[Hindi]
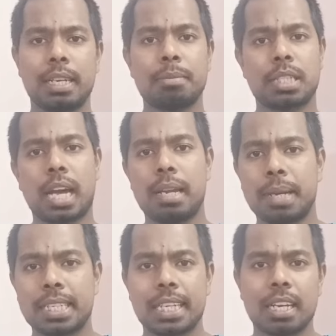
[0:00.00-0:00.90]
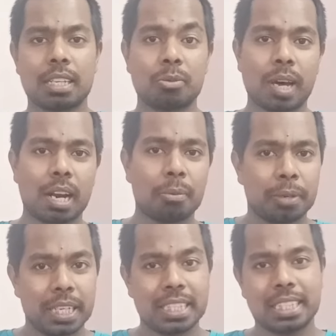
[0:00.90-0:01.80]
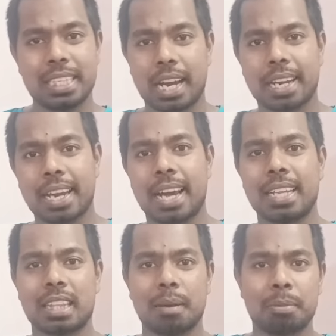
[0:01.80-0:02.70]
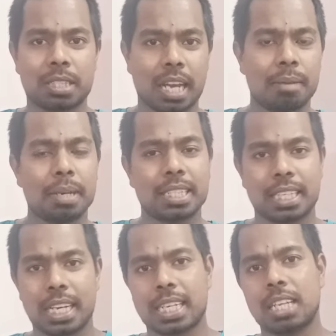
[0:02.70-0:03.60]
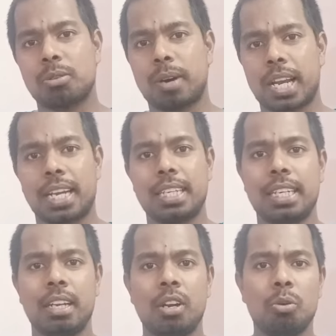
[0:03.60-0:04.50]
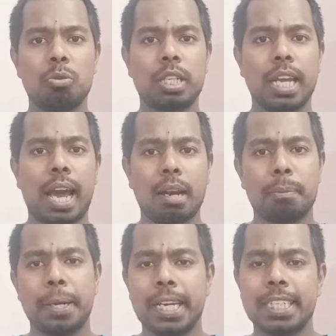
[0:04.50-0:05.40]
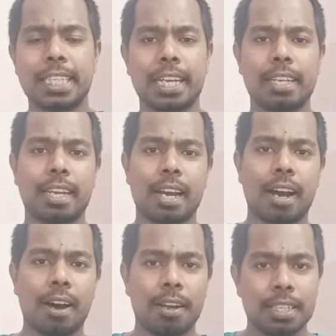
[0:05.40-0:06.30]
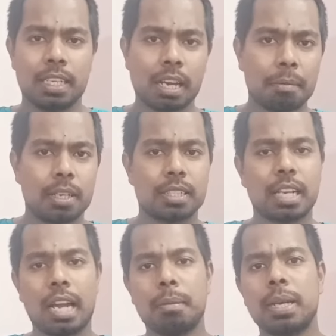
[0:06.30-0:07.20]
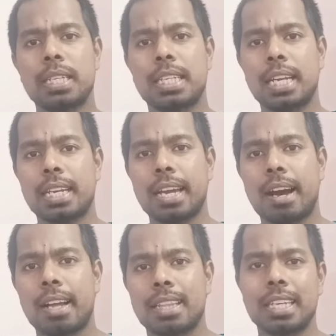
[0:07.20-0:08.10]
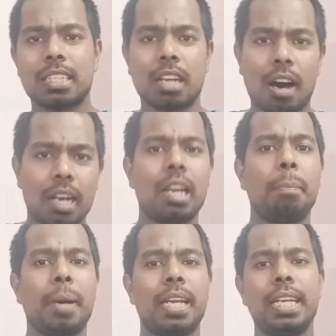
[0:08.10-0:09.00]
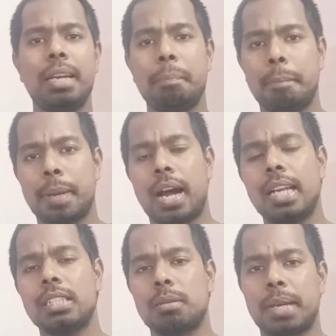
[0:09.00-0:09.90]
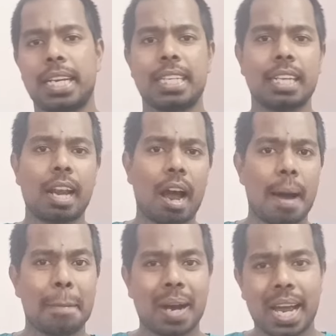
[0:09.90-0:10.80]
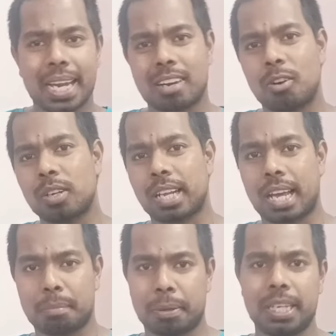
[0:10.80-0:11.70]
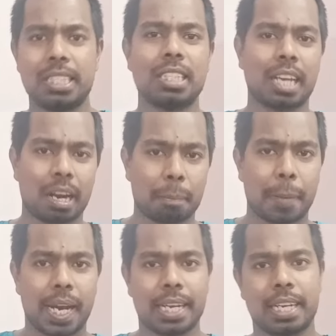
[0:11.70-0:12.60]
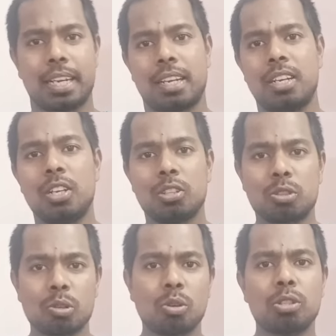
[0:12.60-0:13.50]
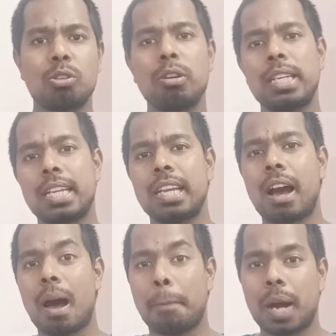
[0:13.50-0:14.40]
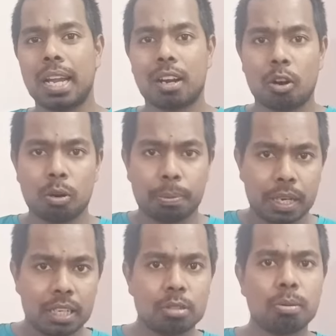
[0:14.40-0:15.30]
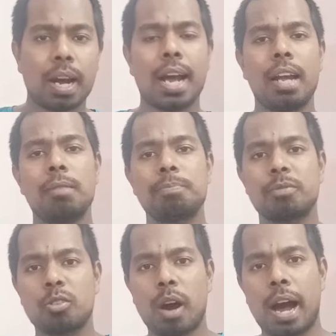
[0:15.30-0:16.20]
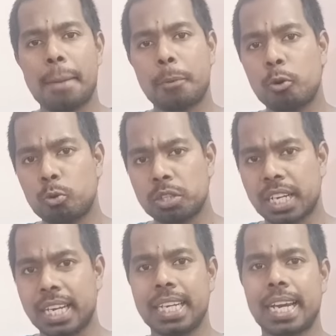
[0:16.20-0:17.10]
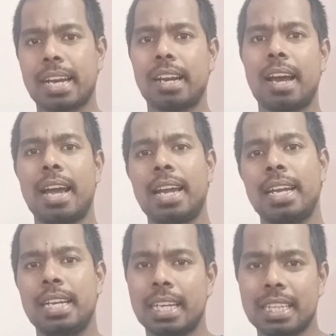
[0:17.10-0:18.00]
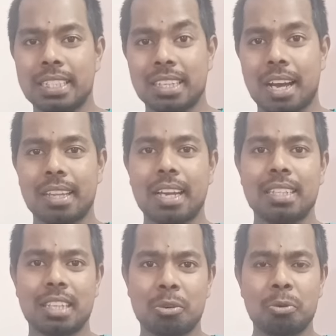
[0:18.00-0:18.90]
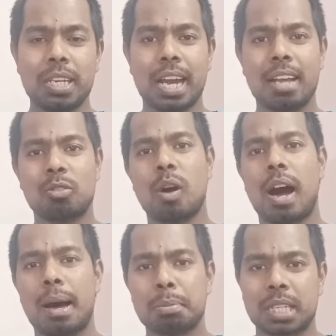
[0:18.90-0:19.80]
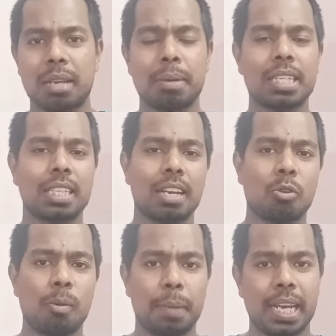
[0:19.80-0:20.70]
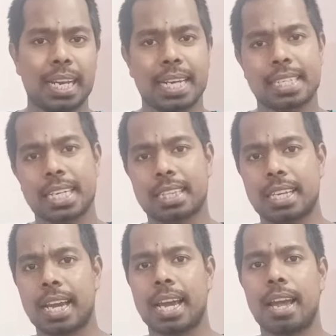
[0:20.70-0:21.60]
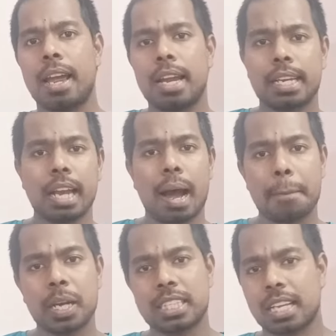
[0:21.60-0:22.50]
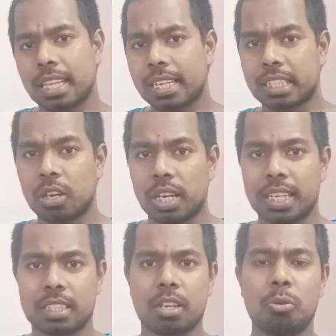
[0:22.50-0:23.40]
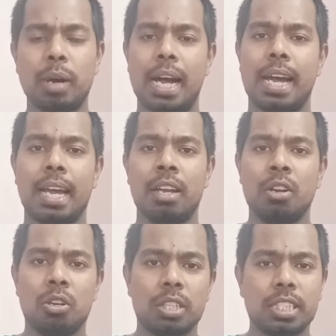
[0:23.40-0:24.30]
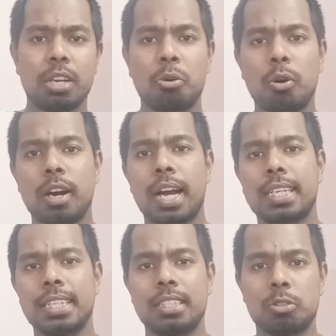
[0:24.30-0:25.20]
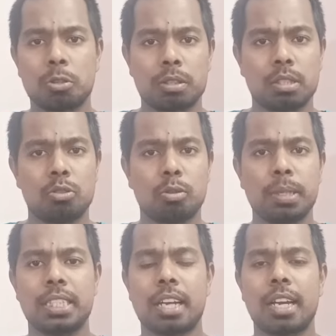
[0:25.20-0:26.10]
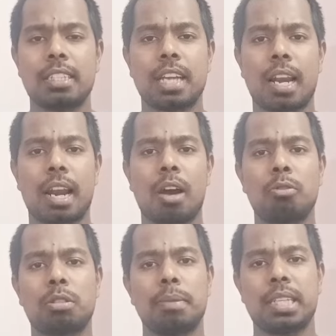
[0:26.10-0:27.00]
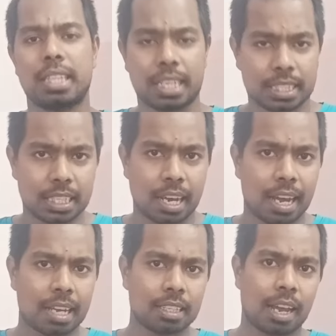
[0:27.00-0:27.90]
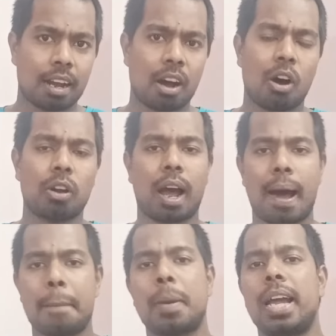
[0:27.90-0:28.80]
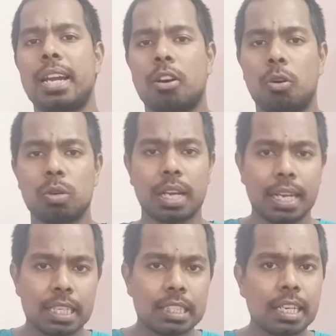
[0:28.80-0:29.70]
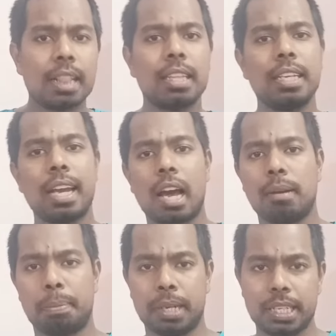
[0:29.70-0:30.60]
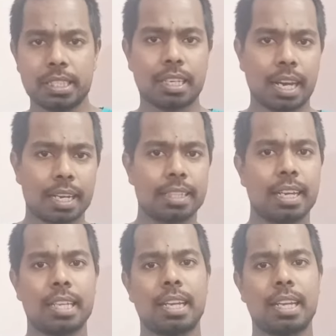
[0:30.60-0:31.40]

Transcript: जब साइबर सेल के द्वारा फ्रीज किया गया है तब साइबर सेल के द्वारा ही उसे अनफ्रीज किया जाएगा या साइबर सेल के आदेश आने पर ही ब्रांच मैनेजर आपका अकाउंट अनफ्रीज कर पाएंगे सो दोस्तों यदि आपका अकाउंट फ्रीज हुआ है तो आपको कुछ नहीं करना है यदि ज़्यादा ज़रूरी है तो आप साइबर सेल को मेल कर सकते हैं कि आपके साथ ऐसा ऐसा हुआ है इससे होगा कि जो जो भी जांच चल रहा है उसमें तेज़ी लाया जाएगा और आपका अकाउंट जल्द ही अनफ्रीज कर दिया